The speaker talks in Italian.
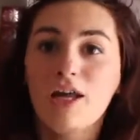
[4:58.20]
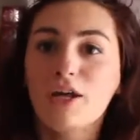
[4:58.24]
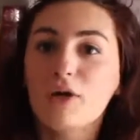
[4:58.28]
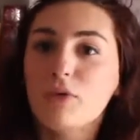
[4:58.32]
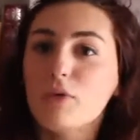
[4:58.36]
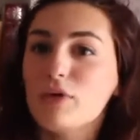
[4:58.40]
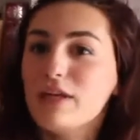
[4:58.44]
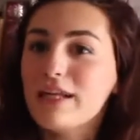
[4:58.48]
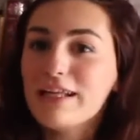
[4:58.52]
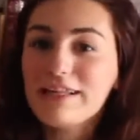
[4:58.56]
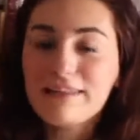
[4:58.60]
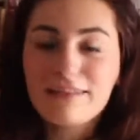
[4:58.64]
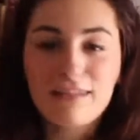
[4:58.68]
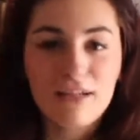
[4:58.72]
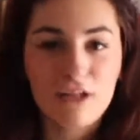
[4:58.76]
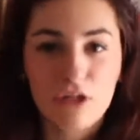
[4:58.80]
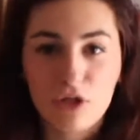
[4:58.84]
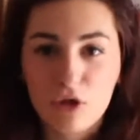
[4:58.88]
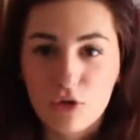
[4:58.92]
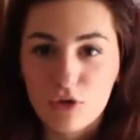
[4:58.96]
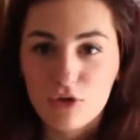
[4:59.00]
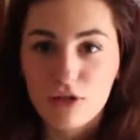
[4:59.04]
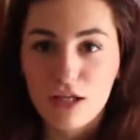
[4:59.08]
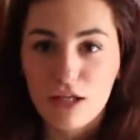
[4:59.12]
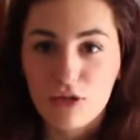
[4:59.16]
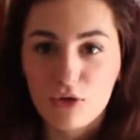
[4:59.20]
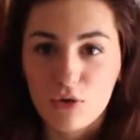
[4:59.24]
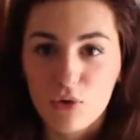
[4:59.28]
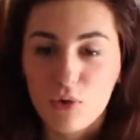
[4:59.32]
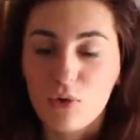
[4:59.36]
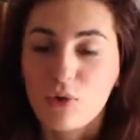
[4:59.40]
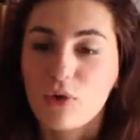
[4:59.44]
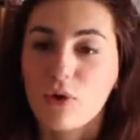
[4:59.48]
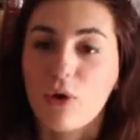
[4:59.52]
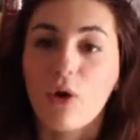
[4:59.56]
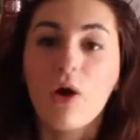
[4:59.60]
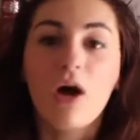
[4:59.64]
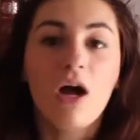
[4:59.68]
in cui ne entrano in contatto
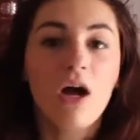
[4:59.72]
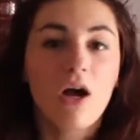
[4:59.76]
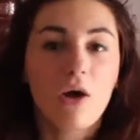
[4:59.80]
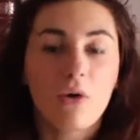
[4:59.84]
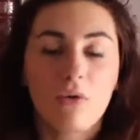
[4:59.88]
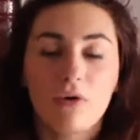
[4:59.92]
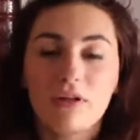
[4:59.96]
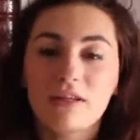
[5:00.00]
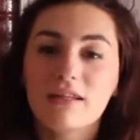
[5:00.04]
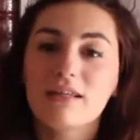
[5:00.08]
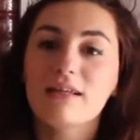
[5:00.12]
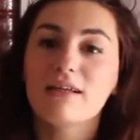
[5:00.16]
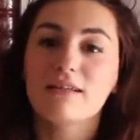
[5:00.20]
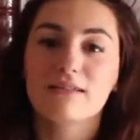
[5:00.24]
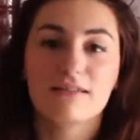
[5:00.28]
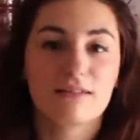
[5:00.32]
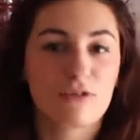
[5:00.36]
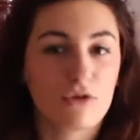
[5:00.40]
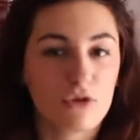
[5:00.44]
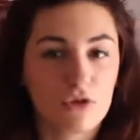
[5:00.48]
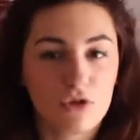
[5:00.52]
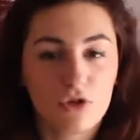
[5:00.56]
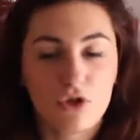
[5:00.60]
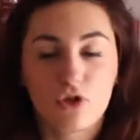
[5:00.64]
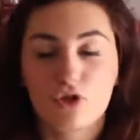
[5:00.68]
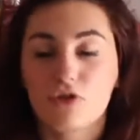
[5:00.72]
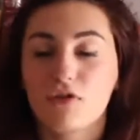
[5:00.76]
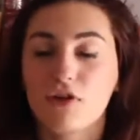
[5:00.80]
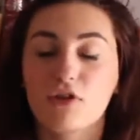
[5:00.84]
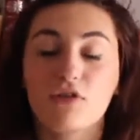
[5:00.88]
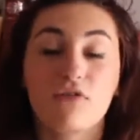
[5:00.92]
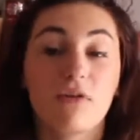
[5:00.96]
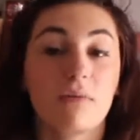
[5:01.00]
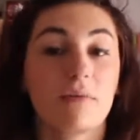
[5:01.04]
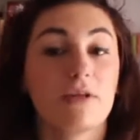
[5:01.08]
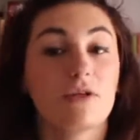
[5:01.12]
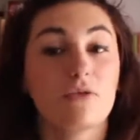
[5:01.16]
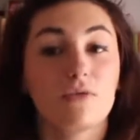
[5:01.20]
loro quindi secondo me ho
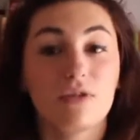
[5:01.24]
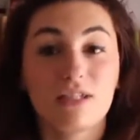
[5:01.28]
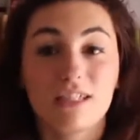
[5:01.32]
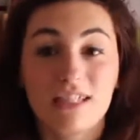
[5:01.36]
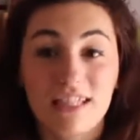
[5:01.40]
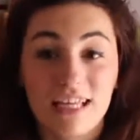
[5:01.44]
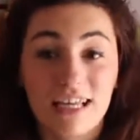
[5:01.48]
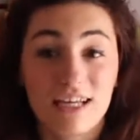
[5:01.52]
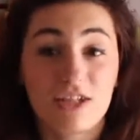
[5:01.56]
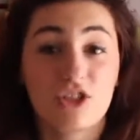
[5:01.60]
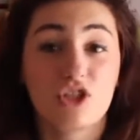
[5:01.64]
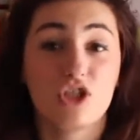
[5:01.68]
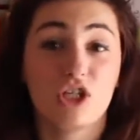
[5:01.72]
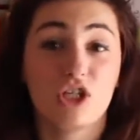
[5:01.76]
trovato veramente un'idea